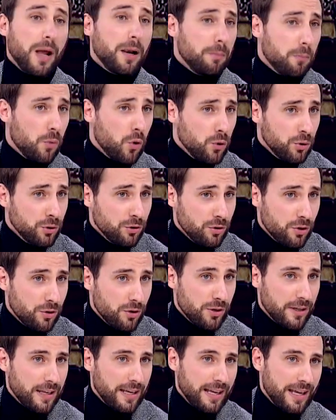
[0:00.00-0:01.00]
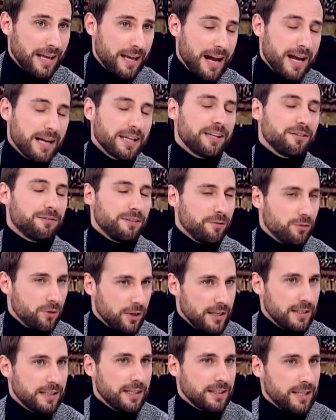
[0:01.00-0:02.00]
al mondo è anche
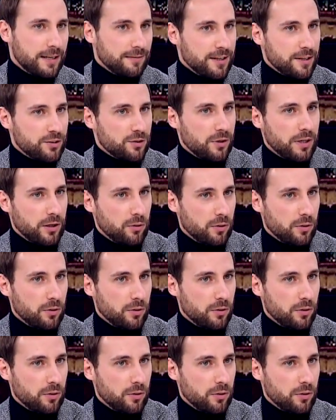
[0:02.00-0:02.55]
favorita attraverso le